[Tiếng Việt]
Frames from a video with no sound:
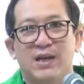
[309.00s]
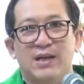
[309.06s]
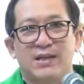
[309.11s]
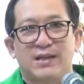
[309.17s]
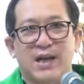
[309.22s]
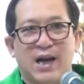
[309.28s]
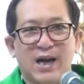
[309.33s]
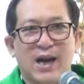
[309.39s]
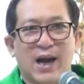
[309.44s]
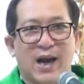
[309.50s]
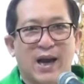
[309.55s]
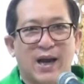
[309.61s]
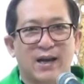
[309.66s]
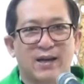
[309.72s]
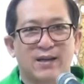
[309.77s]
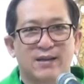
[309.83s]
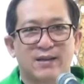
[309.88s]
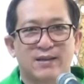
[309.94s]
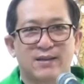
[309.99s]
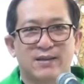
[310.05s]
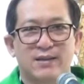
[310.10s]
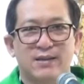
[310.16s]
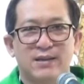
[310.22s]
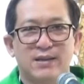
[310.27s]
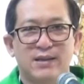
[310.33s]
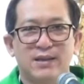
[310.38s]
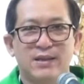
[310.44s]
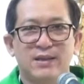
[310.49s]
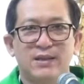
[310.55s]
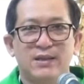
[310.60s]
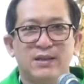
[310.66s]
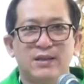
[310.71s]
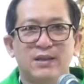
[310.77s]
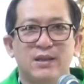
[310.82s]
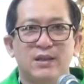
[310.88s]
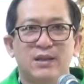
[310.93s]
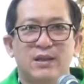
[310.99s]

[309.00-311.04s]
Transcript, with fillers: Chẳng hạn như